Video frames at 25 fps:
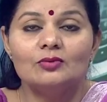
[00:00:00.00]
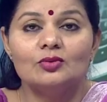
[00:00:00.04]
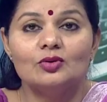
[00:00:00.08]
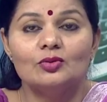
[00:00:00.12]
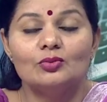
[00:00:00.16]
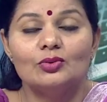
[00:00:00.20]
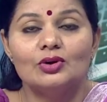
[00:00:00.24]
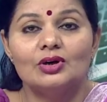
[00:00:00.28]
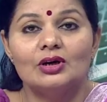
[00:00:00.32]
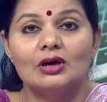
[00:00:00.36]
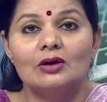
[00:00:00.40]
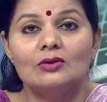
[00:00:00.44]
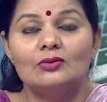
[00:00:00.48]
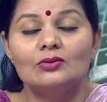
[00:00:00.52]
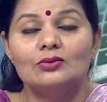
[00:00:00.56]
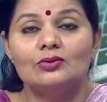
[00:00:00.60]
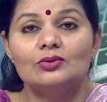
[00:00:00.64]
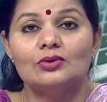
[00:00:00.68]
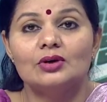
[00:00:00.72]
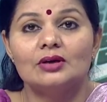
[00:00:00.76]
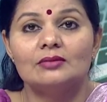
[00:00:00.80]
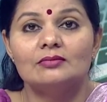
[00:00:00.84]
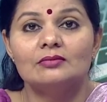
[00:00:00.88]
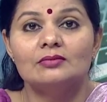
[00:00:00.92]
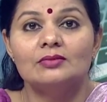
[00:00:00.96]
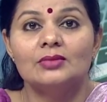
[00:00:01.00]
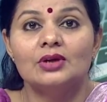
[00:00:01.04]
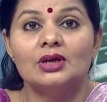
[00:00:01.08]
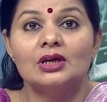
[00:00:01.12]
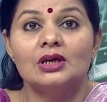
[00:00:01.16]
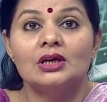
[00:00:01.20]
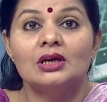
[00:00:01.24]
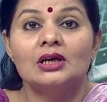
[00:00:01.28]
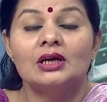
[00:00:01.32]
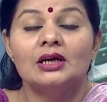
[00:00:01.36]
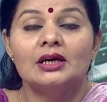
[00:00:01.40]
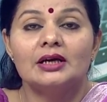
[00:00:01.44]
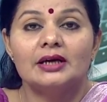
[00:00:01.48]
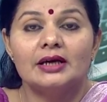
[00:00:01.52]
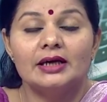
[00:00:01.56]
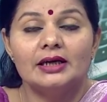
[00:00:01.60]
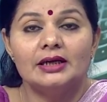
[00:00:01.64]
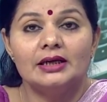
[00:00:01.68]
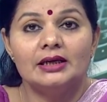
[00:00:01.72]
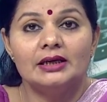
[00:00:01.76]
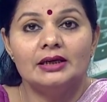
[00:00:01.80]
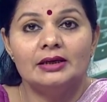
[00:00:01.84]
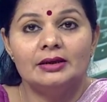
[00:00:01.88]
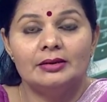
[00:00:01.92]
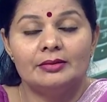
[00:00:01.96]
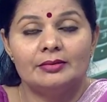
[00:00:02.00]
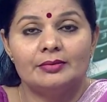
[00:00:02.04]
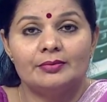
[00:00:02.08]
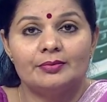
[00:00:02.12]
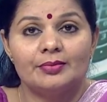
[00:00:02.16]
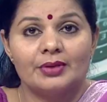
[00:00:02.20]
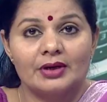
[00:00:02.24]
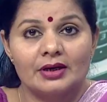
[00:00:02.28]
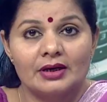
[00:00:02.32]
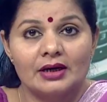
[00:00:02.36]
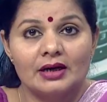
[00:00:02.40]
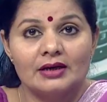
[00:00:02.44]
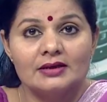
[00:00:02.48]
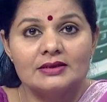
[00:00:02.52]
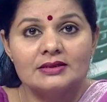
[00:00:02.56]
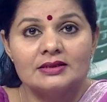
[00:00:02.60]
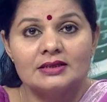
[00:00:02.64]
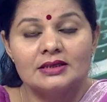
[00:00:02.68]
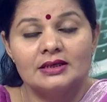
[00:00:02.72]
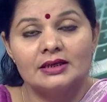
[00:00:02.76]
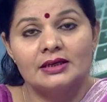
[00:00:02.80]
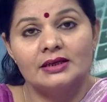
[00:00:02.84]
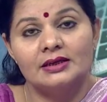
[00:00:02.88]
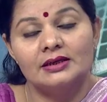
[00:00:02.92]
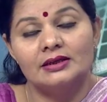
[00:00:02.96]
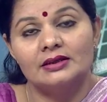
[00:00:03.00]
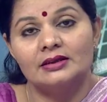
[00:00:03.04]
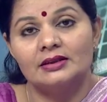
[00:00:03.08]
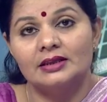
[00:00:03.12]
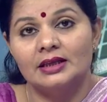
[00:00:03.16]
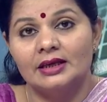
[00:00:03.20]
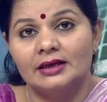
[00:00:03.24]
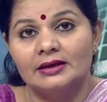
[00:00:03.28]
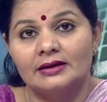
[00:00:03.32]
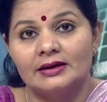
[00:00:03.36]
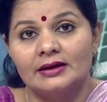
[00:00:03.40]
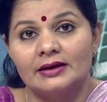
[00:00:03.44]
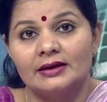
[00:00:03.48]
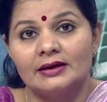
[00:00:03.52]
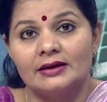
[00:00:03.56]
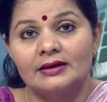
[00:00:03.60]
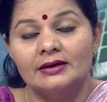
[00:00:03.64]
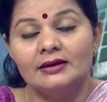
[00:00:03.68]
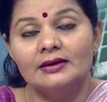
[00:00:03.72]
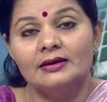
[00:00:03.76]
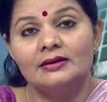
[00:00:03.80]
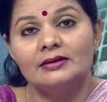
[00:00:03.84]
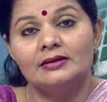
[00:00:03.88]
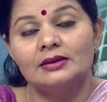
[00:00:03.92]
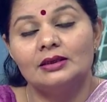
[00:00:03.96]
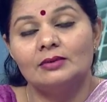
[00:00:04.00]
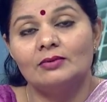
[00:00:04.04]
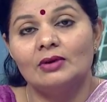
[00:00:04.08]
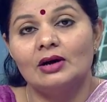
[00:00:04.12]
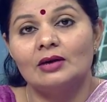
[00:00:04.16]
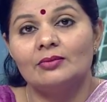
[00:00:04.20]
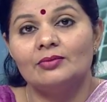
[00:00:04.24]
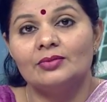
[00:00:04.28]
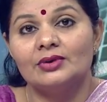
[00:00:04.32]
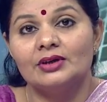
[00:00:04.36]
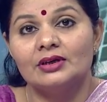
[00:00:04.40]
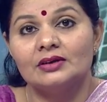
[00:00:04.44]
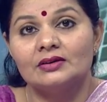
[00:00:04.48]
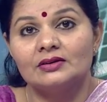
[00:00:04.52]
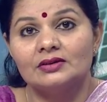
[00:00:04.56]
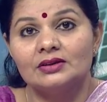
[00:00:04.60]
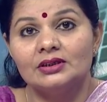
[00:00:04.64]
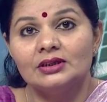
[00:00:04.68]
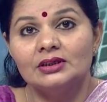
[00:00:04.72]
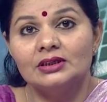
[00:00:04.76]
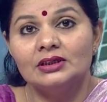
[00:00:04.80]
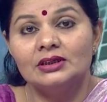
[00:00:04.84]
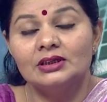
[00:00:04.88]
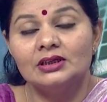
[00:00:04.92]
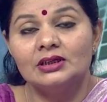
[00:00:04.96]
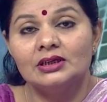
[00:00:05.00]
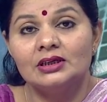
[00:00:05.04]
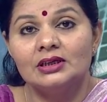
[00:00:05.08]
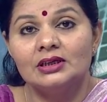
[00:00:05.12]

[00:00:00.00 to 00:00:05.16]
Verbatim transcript: की भूमिकाओं को हम कई प्रकार से देख रहे हैं दबाव नियंत्रक